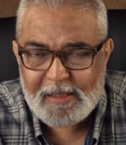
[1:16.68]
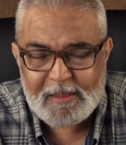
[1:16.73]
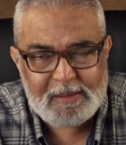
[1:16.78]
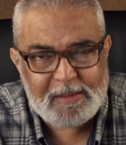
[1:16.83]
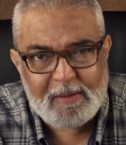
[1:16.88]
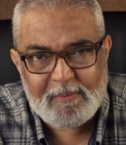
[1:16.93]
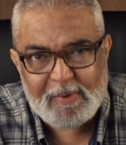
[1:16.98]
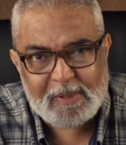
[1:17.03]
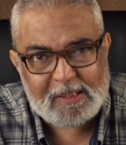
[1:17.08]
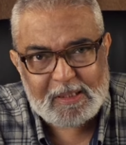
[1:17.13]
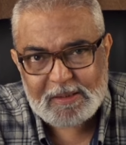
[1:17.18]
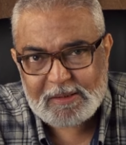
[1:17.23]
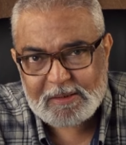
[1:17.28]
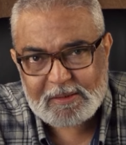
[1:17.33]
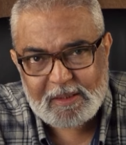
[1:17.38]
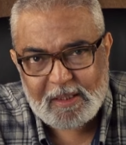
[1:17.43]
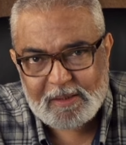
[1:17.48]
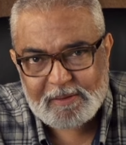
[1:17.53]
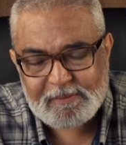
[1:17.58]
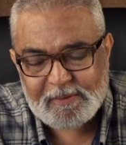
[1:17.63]
Não
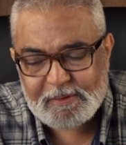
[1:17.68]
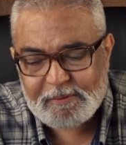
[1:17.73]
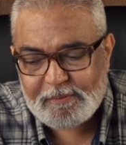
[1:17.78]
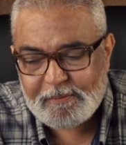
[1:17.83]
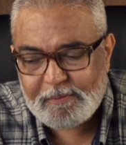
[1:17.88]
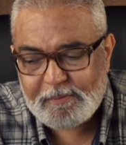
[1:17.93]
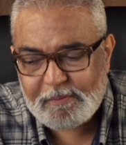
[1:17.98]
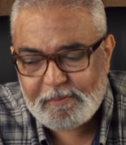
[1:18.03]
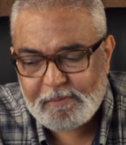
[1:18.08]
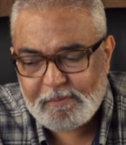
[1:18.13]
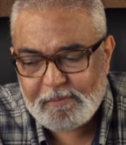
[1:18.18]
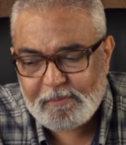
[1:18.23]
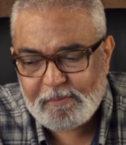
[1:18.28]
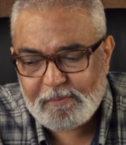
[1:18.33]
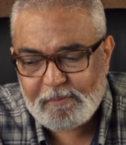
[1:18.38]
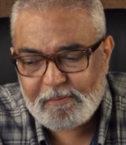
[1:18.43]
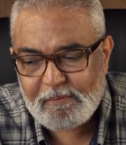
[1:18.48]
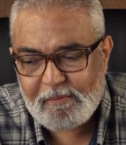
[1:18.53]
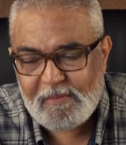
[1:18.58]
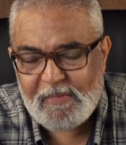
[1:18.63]
acreditavam.
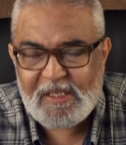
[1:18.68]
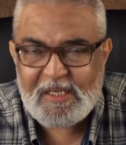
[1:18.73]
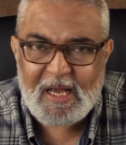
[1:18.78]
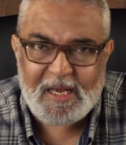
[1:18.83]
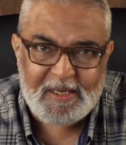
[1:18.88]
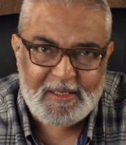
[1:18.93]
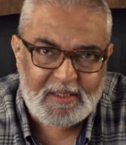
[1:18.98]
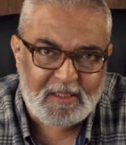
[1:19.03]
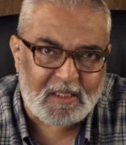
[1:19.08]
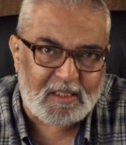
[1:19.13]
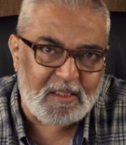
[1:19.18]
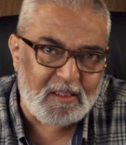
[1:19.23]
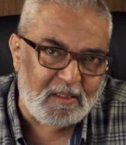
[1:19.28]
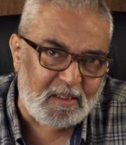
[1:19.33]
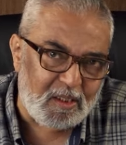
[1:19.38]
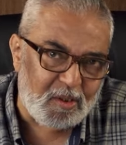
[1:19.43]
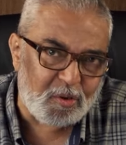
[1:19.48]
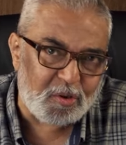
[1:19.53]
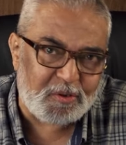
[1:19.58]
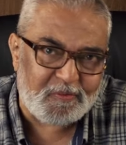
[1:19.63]
E ainda que
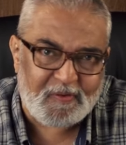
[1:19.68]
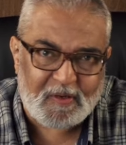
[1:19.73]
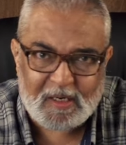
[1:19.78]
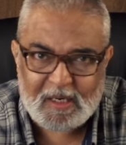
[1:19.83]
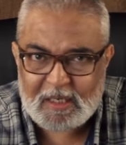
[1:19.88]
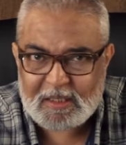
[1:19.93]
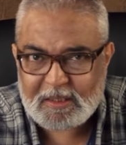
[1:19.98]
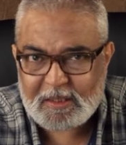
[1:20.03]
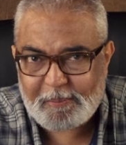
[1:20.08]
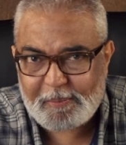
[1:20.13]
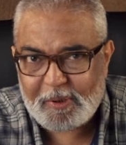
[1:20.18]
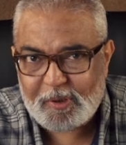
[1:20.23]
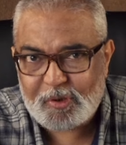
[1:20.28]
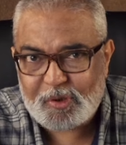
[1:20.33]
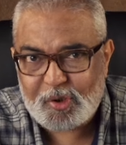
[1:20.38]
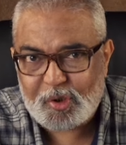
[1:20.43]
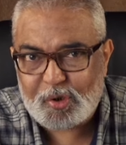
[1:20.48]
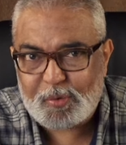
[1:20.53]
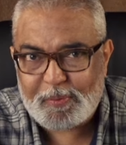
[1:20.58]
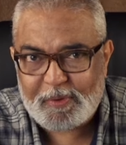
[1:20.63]
Deus falasse pelos
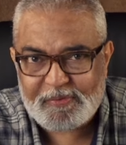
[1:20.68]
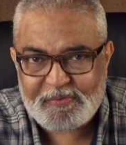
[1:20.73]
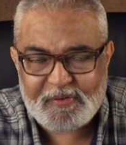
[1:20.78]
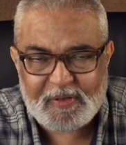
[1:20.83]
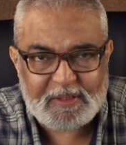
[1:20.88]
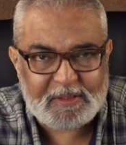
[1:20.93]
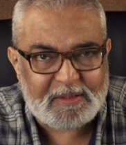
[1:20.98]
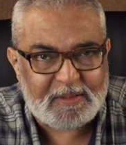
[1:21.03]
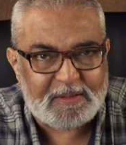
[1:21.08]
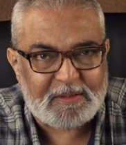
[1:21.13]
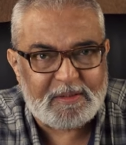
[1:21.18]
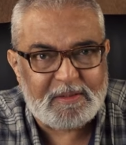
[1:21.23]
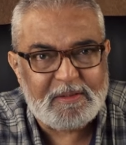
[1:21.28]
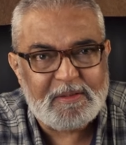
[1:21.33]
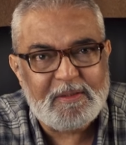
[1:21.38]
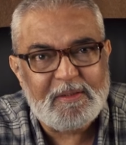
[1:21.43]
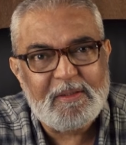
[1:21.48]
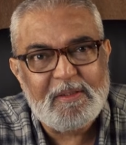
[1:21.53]
seus profetas,